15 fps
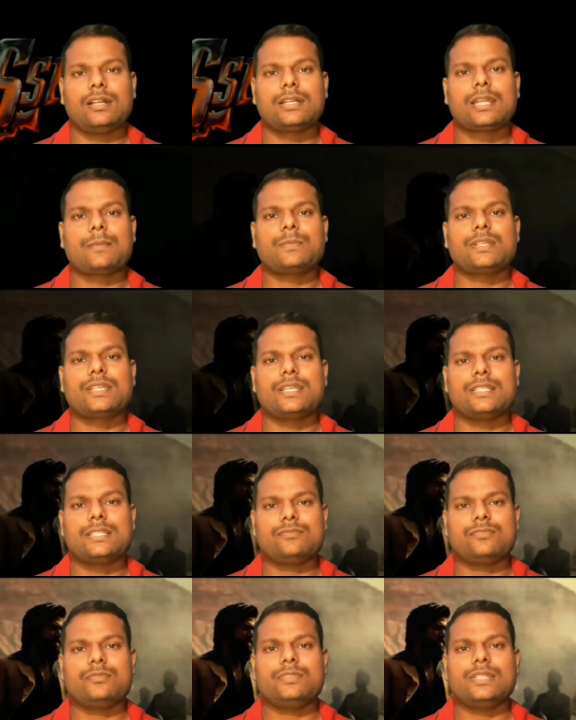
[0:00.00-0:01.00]
अगर आपने
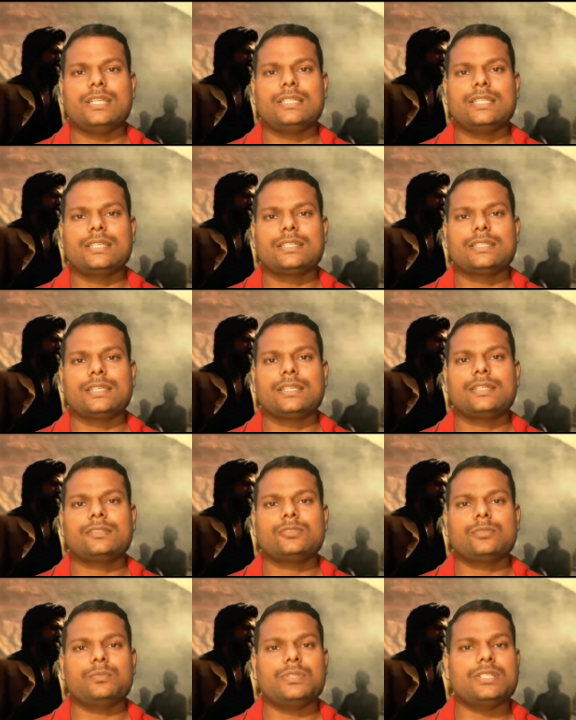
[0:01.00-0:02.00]
के मूवी नहीं देखी है
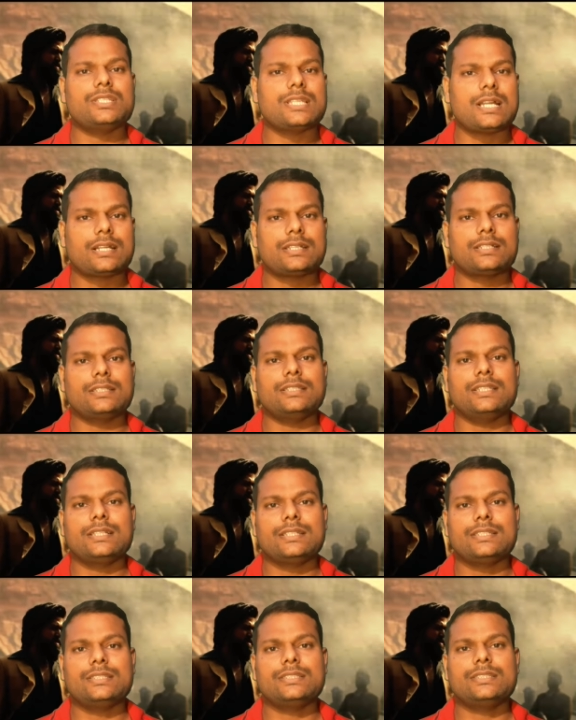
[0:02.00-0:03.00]
तो प्लीज़ जा कर के
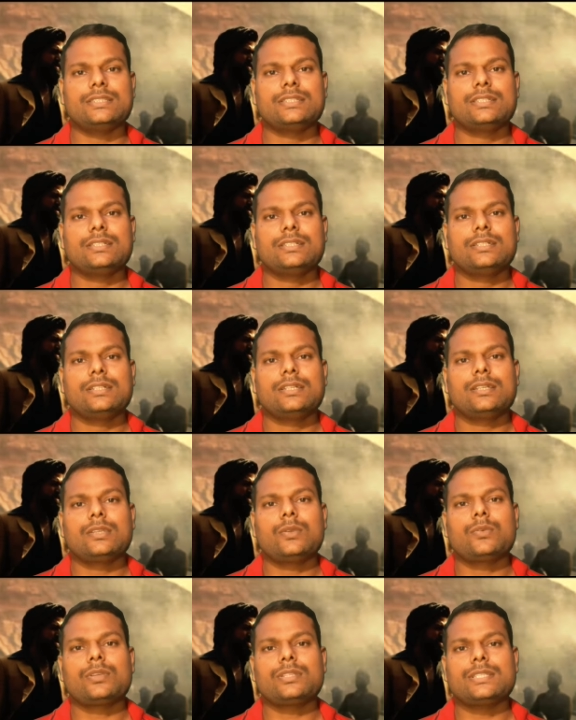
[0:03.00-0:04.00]
देख लीजिए
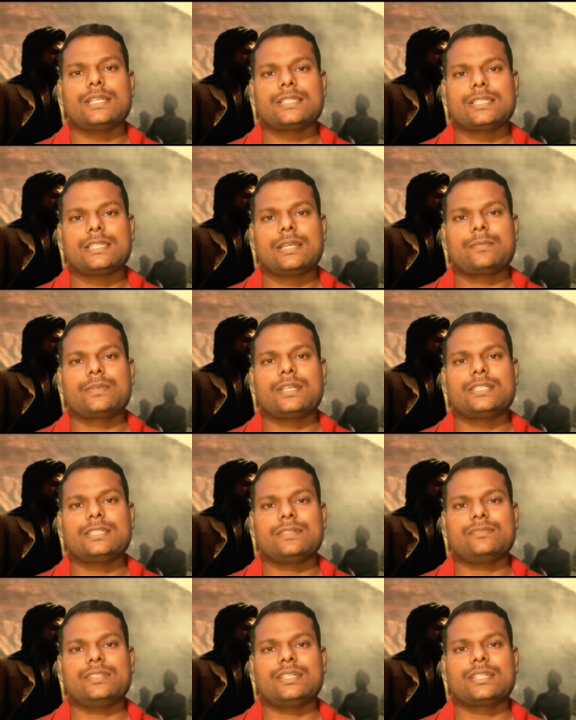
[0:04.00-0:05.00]
क्योंकि जैसे ही आप
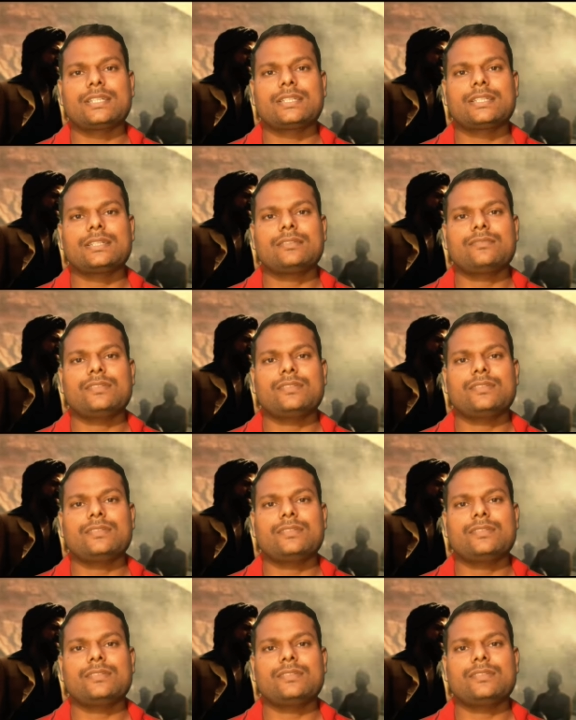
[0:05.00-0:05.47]
के देखेंगे